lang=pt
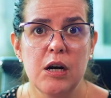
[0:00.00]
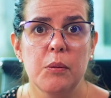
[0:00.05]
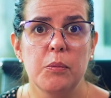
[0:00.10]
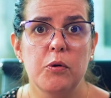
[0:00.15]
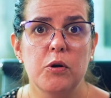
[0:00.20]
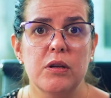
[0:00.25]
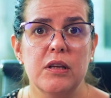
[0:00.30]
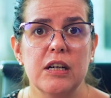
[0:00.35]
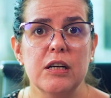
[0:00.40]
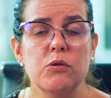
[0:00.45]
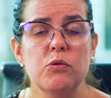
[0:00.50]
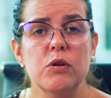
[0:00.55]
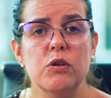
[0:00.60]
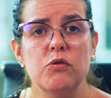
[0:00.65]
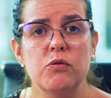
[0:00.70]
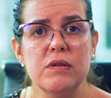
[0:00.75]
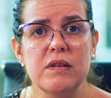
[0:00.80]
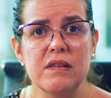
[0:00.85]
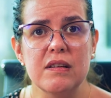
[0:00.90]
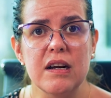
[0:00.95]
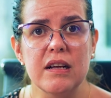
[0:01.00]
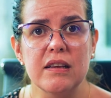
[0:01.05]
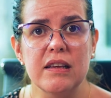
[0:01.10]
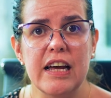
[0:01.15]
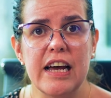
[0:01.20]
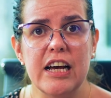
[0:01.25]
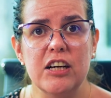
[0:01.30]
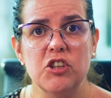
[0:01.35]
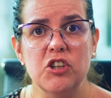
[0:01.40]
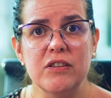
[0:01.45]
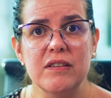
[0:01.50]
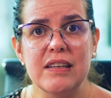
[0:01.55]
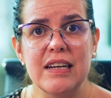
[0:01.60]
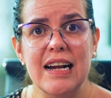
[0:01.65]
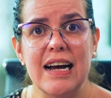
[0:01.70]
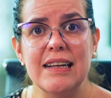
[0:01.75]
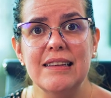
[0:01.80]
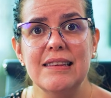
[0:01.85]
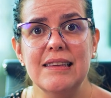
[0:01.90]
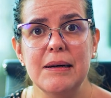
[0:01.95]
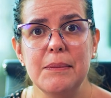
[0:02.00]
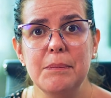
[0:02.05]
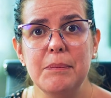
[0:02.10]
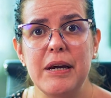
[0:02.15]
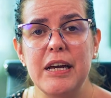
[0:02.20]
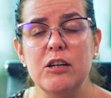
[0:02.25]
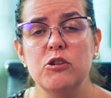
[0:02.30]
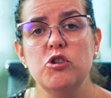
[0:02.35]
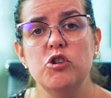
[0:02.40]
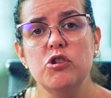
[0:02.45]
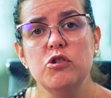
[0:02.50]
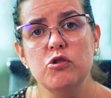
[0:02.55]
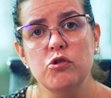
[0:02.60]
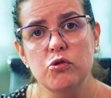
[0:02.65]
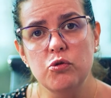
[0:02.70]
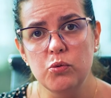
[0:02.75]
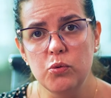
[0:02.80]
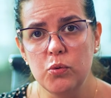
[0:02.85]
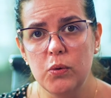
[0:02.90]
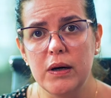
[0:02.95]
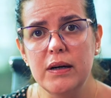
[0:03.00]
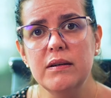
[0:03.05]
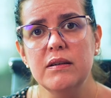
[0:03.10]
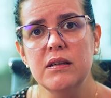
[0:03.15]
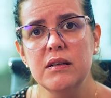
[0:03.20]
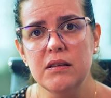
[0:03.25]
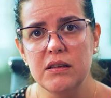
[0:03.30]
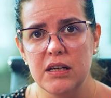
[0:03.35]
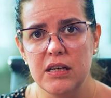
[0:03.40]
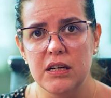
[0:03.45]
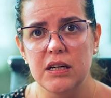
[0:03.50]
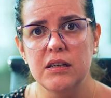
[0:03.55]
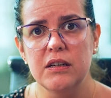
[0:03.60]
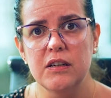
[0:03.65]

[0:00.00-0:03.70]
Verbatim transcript: Portanto, a sua estratégia será também de sua inteira